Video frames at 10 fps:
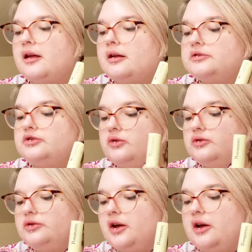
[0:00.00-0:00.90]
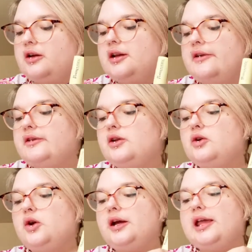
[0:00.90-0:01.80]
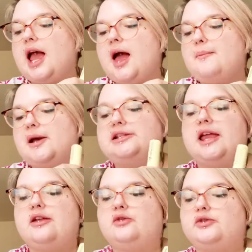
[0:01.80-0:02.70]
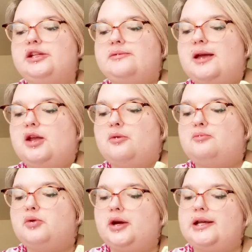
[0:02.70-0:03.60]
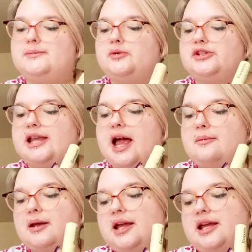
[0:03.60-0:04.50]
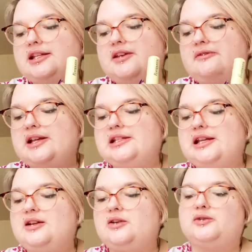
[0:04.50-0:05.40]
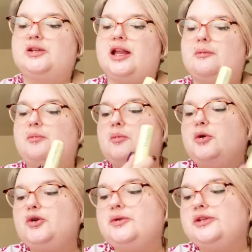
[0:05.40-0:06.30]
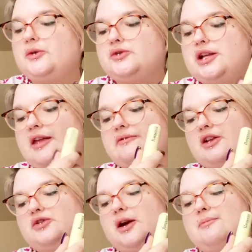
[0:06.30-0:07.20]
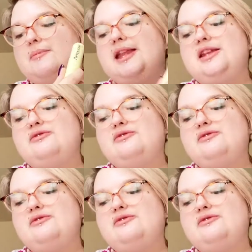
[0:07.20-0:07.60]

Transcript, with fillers: Donc, euh, la vie de Gloria, passer à une routine make-up plus responsable, c'est facile quand on a les bons produits, ce rouge à lèvres naturel made in